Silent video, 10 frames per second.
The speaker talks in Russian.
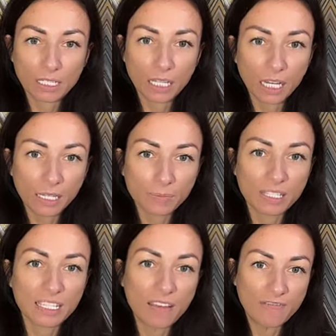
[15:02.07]

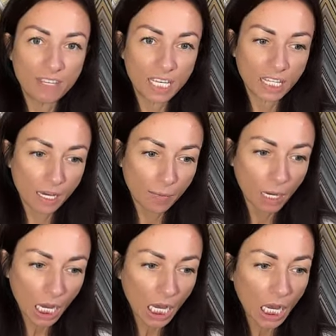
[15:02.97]
бросаем
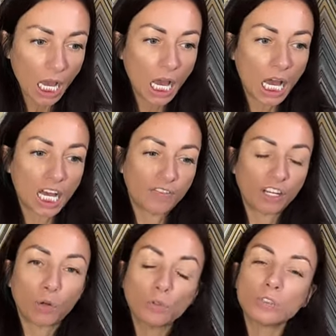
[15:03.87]
заведомо
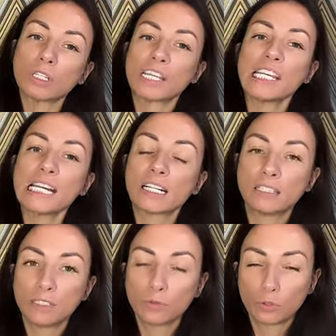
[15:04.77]
в какую-то
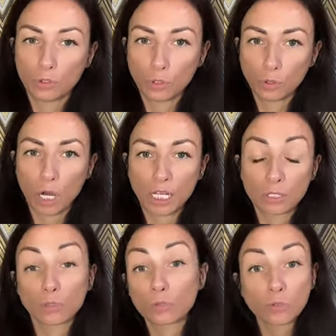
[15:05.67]
негативную
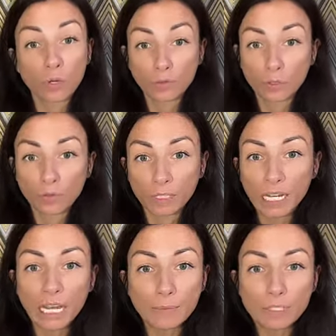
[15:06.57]
ситуацию, условно
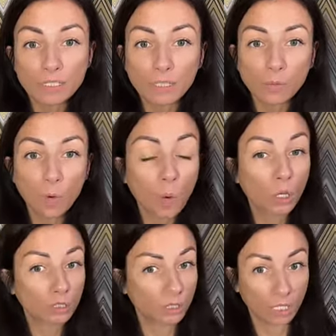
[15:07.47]
увольняемся с
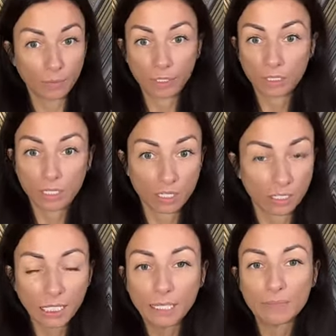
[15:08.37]
работы, там, я не знаю,
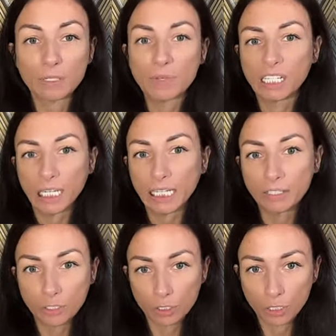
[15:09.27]
делаем себе
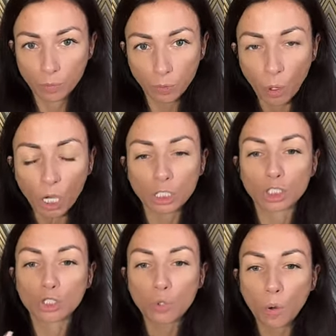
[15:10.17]
критически плохо,
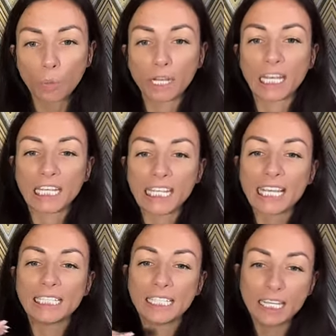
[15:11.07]
чтобы
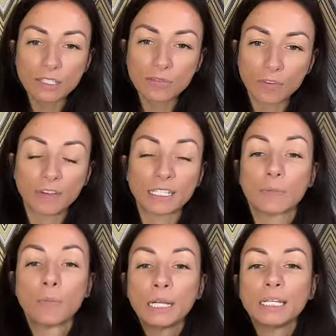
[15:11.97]
не действовать
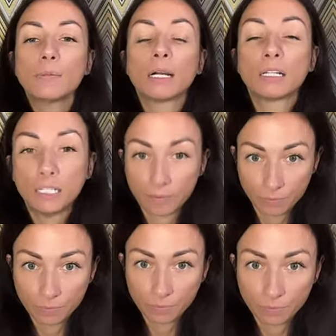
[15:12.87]
мы не могли.